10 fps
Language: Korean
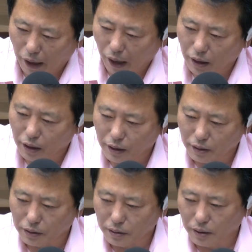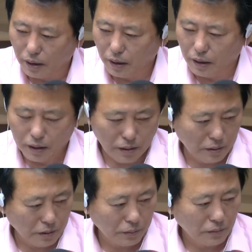난리가 났어요.
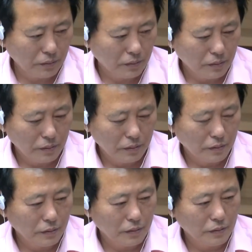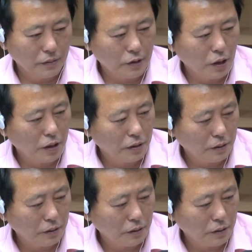정상근 기자를 원내대표로 하라고. 자,